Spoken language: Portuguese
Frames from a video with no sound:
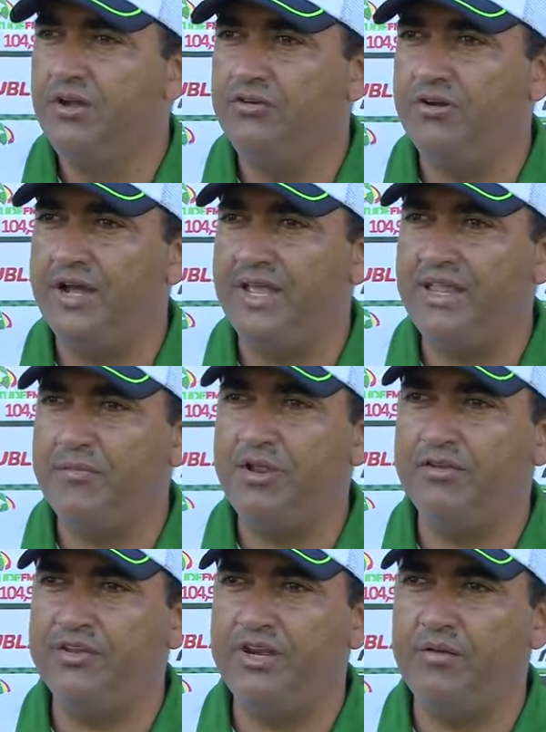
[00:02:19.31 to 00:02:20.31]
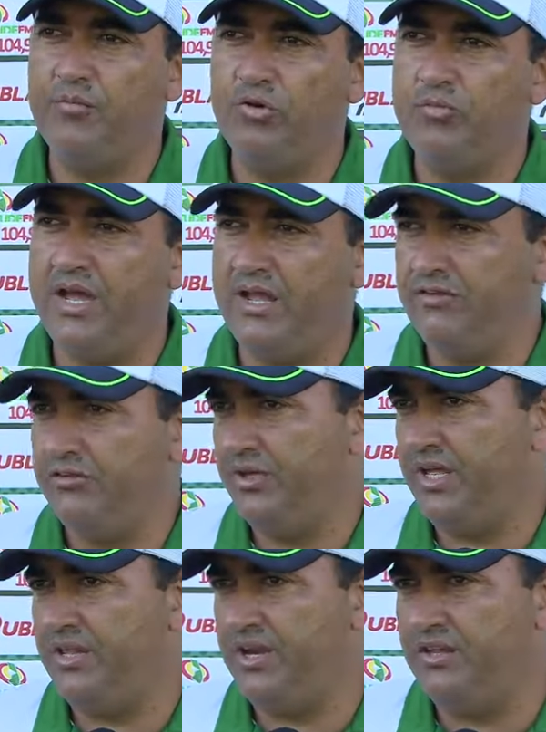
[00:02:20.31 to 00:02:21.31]
jogar em Itabaiana seria bom, mas o
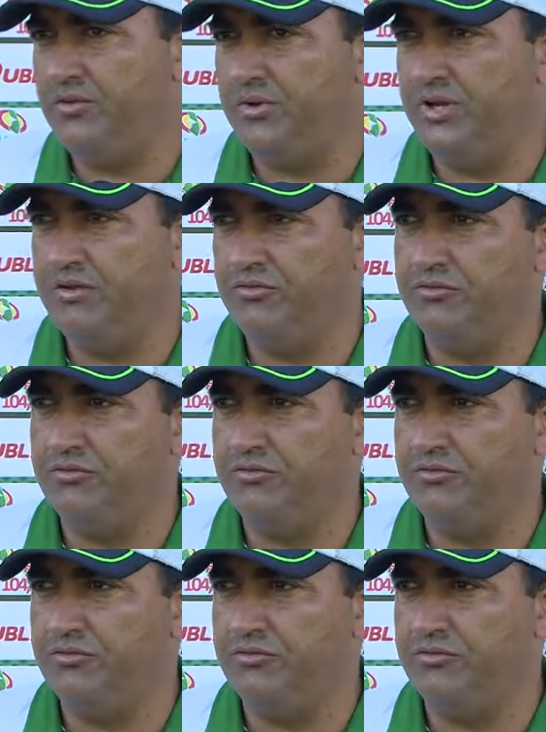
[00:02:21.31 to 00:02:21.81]
que a diretoria,